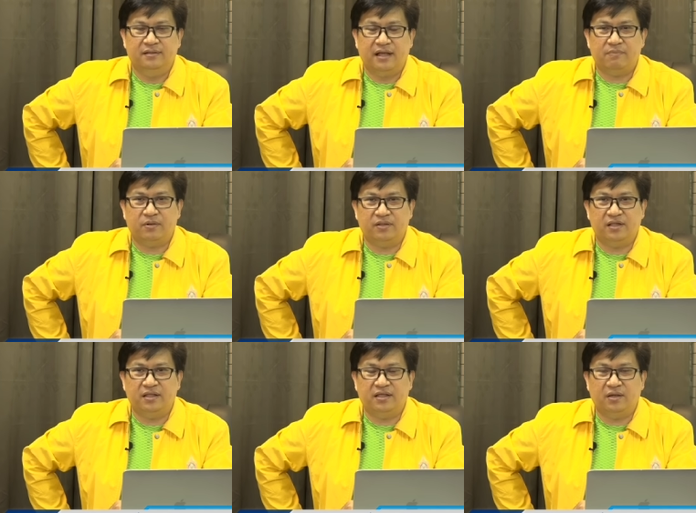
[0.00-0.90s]
ให้ประเท
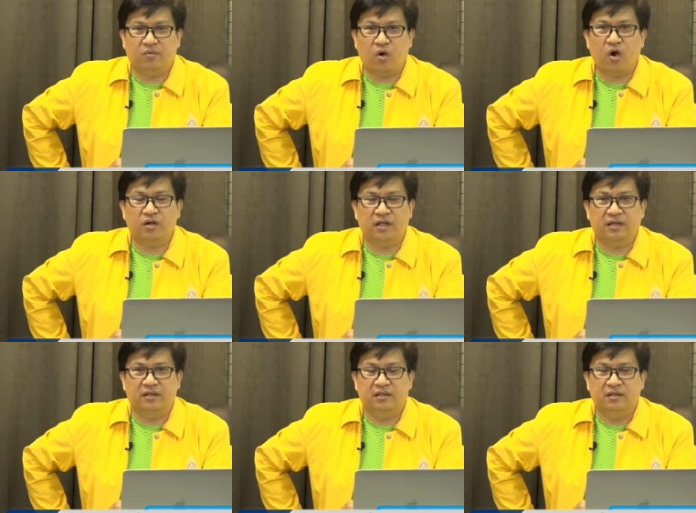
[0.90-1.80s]
ศที่เกี่ยวข้องเนี่ย
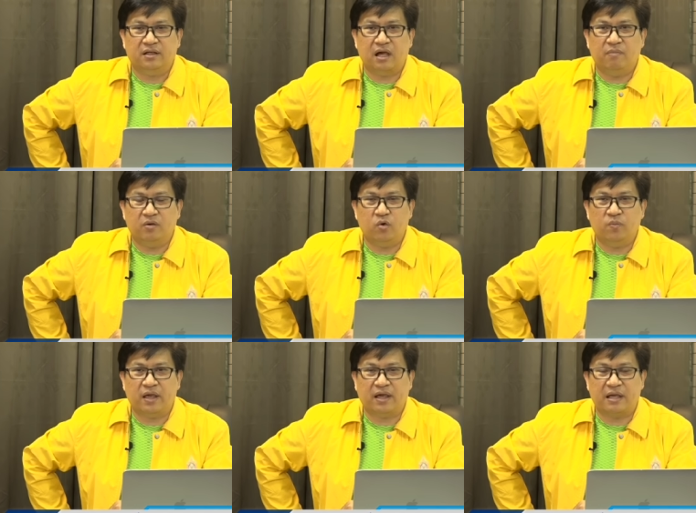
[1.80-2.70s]
เข้ามาร่วม
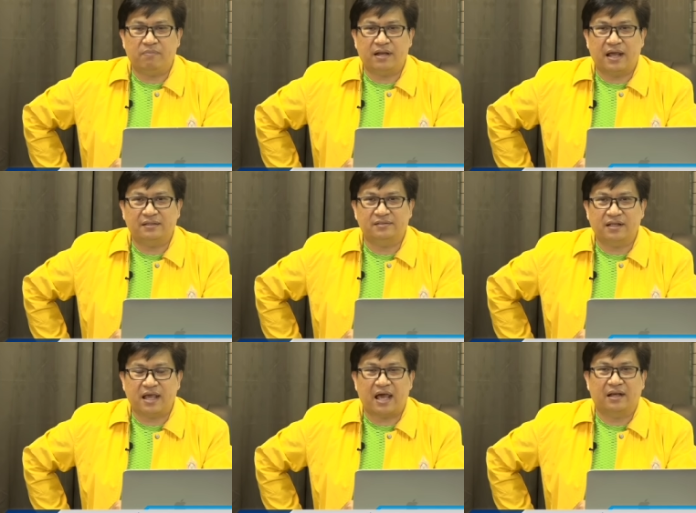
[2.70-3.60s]
แก้ไขปัญหาสถา
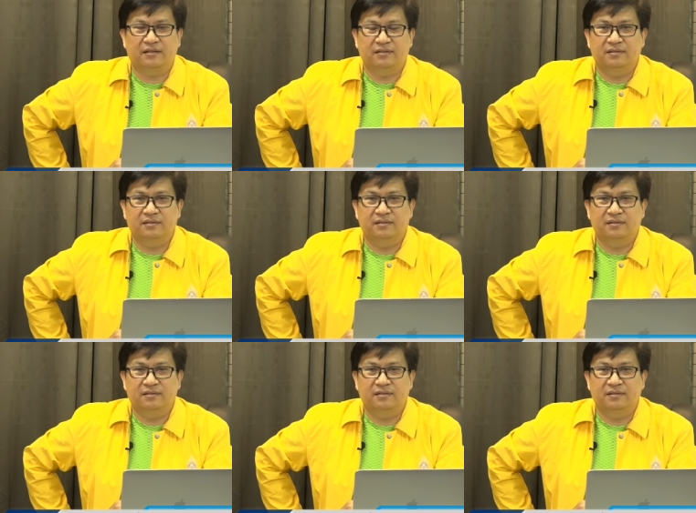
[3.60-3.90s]
นการณ์